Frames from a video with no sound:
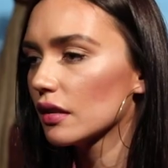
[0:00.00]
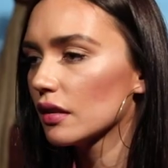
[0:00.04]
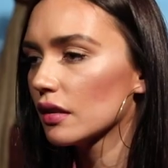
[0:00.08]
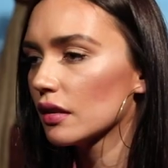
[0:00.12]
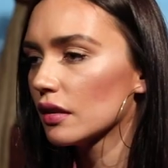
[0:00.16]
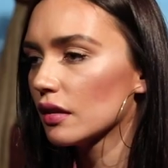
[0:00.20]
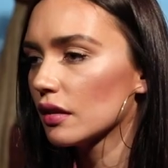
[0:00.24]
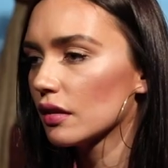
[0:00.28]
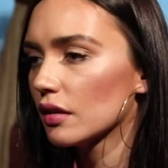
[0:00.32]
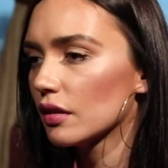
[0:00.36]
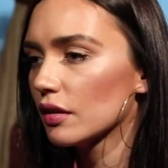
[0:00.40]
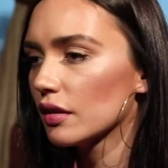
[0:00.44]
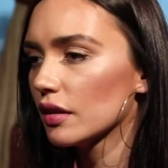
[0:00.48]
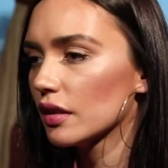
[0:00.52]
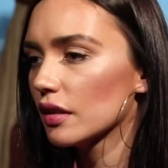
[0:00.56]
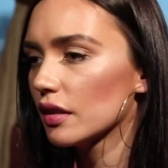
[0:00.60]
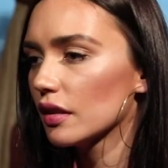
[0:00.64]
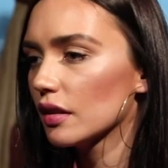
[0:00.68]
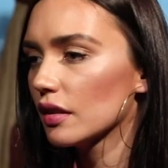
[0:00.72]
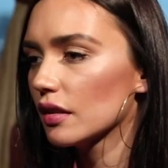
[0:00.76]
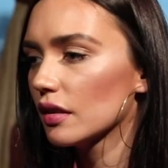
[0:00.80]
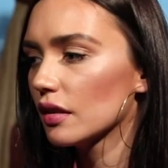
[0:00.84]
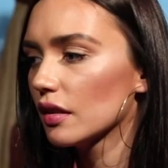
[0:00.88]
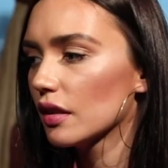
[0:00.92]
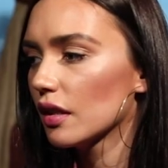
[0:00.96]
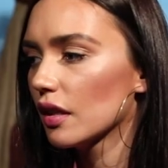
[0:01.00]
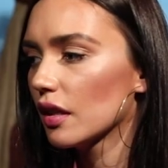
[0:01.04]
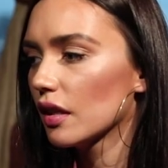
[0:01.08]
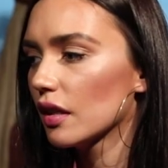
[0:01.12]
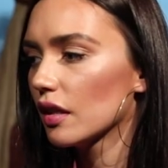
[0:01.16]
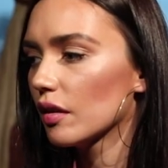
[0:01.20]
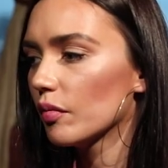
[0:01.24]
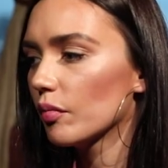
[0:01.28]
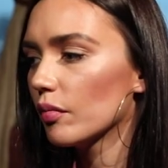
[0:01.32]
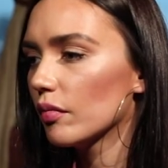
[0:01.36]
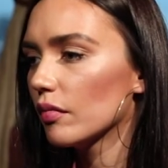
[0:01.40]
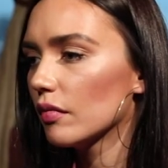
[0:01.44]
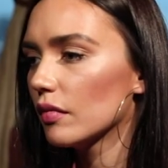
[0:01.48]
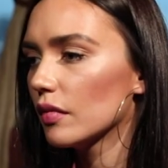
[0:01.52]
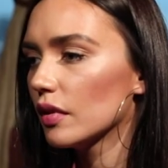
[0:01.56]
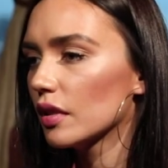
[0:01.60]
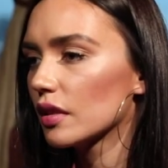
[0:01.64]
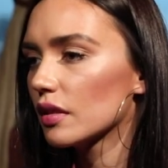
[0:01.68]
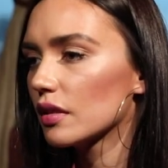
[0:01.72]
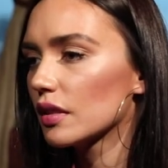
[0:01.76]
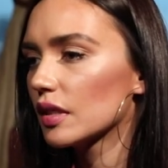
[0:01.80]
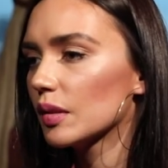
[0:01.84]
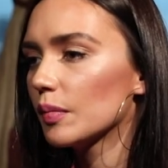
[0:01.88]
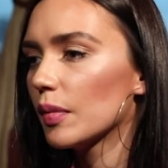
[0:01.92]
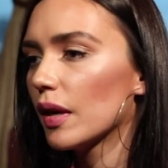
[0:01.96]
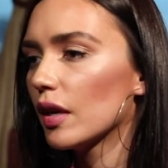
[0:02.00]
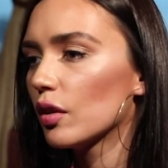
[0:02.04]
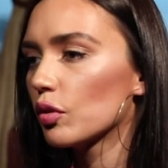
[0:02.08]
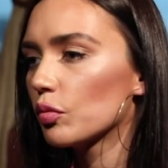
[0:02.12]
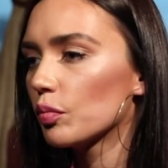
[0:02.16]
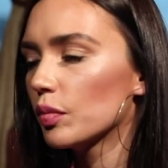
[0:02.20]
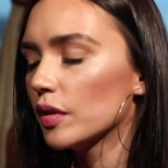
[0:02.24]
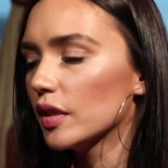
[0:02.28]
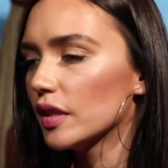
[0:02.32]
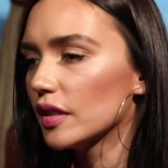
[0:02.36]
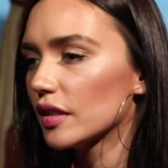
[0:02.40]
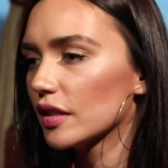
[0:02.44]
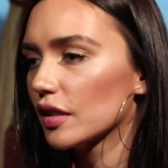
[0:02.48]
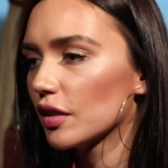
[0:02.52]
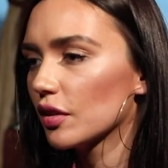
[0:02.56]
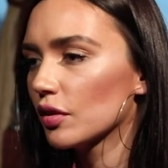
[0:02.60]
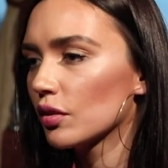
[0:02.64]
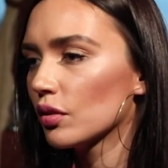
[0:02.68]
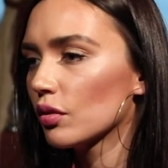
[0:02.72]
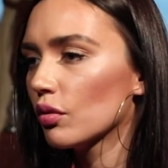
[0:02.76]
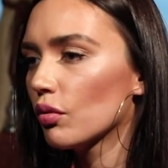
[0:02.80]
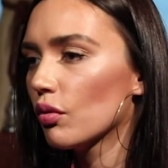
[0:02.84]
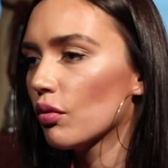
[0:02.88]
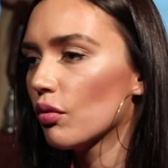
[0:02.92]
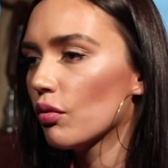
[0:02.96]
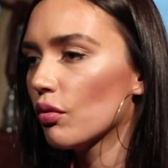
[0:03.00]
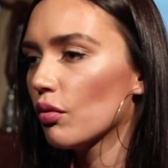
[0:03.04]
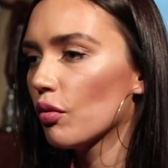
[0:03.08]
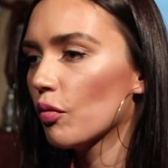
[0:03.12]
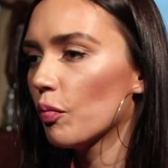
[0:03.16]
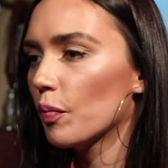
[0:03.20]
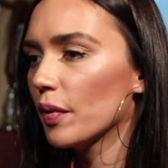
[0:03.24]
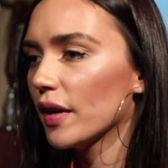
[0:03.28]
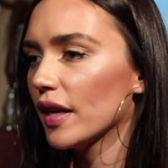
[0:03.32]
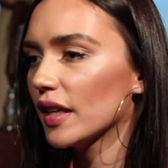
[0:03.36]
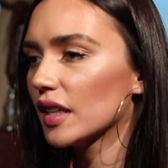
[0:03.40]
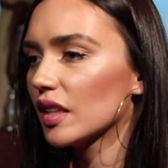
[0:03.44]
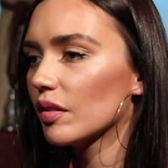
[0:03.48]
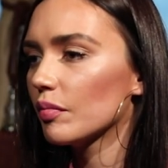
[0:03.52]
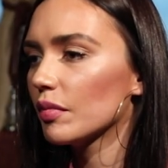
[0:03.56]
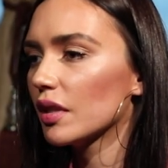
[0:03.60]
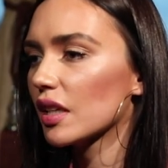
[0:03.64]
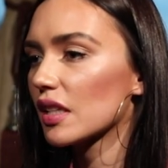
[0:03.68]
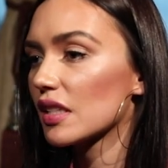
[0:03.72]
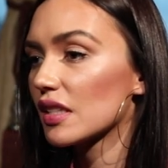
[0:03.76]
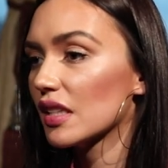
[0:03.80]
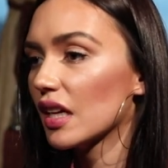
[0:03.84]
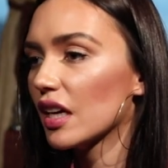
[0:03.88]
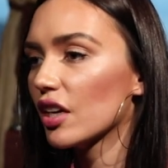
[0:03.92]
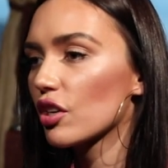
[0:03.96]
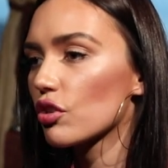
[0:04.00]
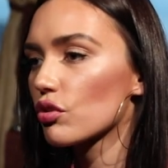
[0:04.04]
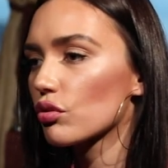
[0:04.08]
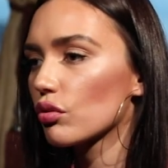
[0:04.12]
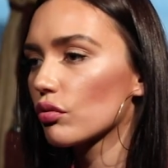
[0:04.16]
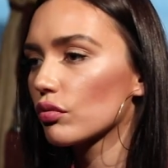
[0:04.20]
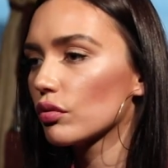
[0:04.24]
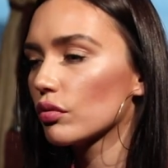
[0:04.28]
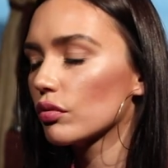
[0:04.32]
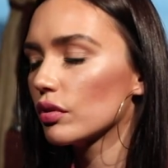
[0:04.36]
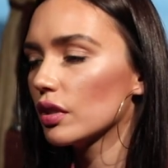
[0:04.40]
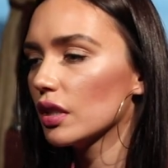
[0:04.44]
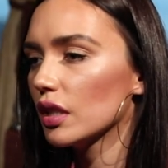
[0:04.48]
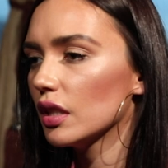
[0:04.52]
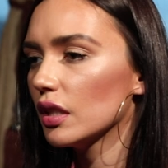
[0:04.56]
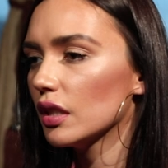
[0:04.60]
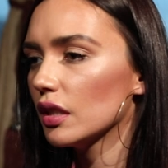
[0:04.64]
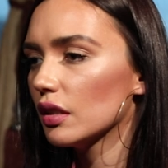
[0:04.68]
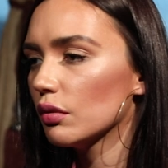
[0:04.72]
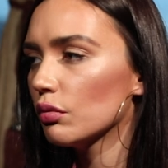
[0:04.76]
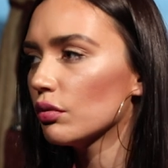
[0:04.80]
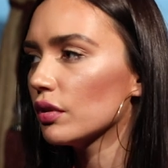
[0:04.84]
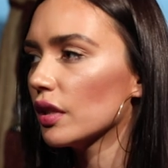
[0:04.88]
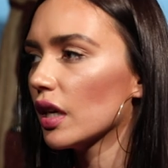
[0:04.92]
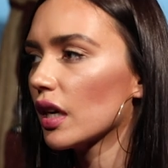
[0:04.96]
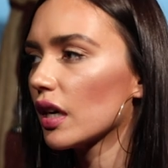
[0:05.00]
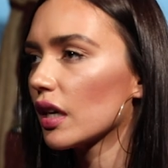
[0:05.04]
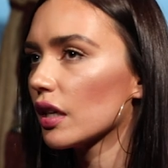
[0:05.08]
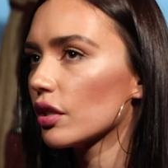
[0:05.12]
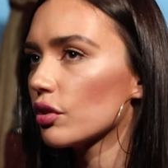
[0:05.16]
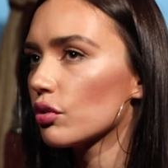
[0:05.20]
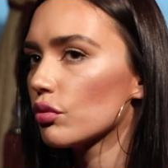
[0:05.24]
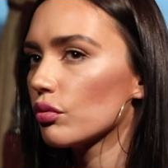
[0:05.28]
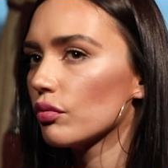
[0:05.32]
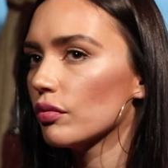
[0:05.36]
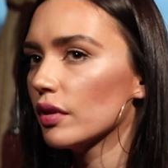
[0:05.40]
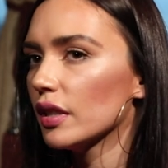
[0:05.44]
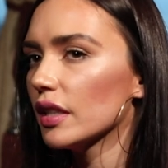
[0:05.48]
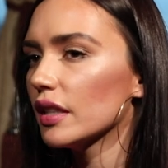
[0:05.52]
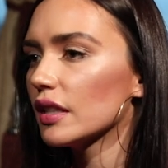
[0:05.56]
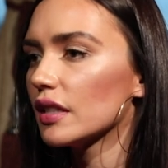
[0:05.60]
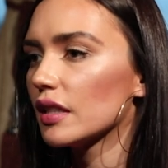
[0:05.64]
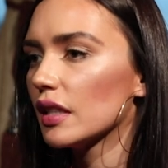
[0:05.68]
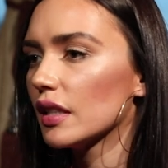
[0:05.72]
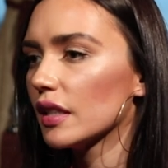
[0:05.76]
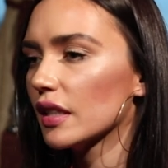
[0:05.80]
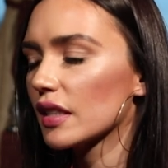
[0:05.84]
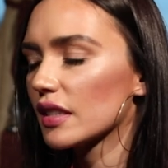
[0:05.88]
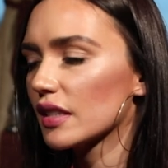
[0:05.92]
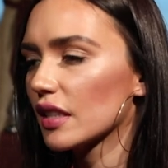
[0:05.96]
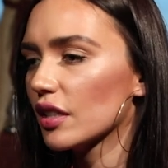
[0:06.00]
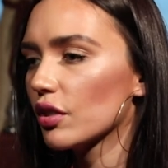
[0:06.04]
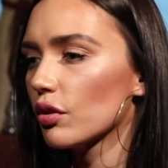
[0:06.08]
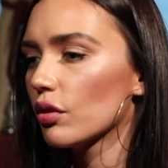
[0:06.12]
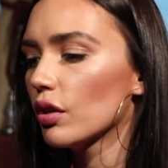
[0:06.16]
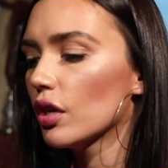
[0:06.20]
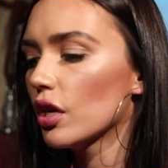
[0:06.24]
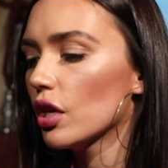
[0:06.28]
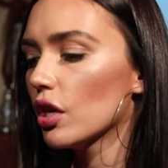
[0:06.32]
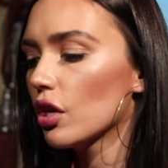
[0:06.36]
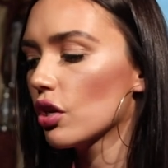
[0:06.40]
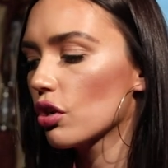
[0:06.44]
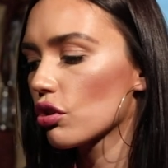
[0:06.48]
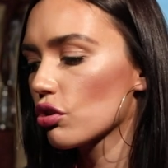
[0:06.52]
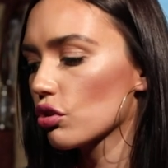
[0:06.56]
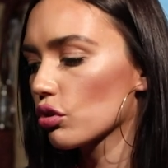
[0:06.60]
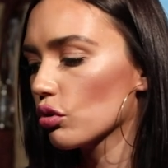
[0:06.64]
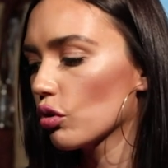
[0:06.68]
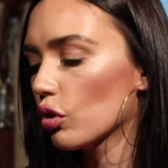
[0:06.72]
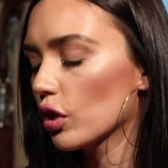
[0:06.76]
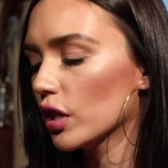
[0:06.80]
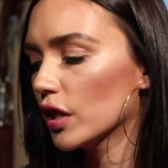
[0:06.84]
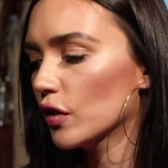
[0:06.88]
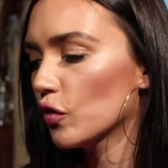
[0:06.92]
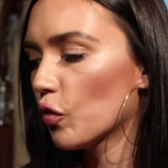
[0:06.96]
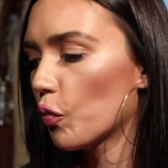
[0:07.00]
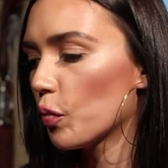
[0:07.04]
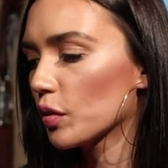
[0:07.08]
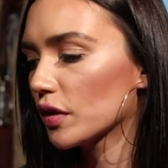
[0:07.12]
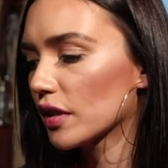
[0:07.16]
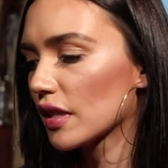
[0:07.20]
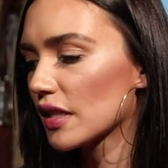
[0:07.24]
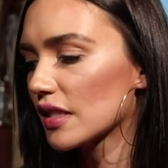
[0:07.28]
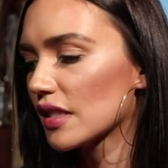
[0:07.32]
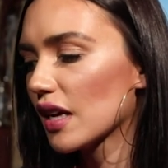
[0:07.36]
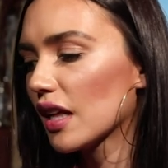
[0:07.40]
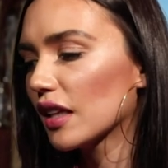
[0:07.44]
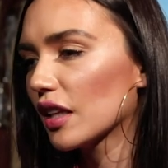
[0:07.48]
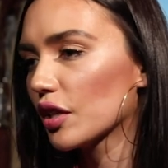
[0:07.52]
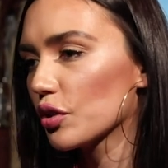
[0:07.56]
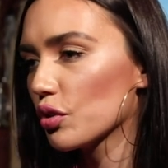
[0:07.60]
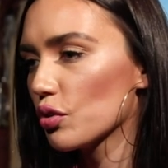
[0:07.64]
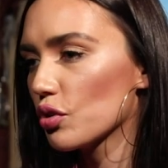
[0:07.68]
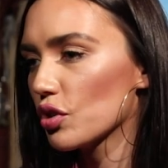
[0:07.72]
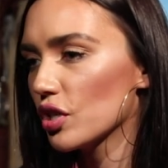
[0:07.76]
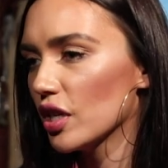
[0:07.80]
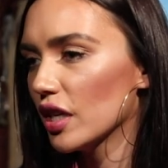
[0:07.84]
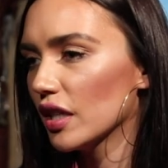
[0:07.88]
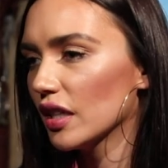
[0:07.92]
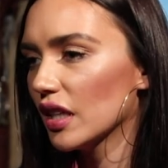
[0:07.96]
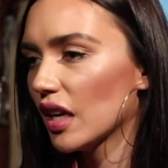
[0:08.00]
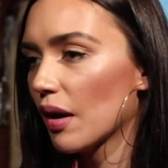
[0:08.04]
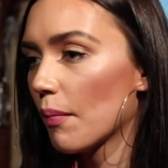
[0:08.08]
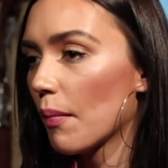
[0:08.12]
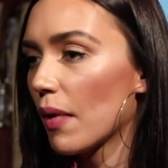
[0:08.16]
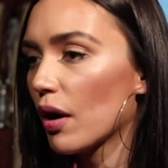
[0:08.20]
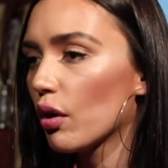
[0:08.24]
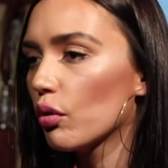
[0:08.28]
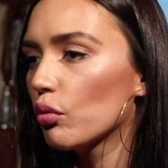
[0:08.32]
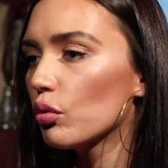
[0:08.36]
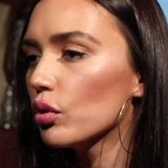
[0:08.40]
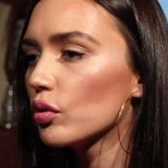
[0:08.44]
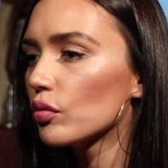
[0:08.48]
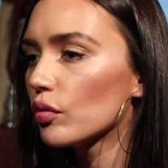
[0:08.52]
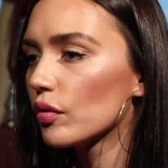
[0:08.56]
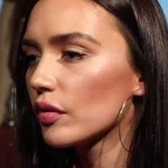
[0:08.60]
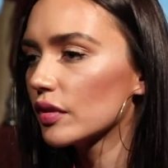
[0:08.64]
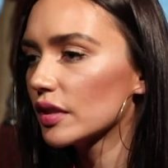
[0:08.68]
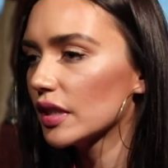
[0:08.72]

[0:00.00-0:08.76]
э, себя любить, но при этом я знаю, что внутри, ну, я хочу верить, или я знаю, что его потенциал ощущения, я могу его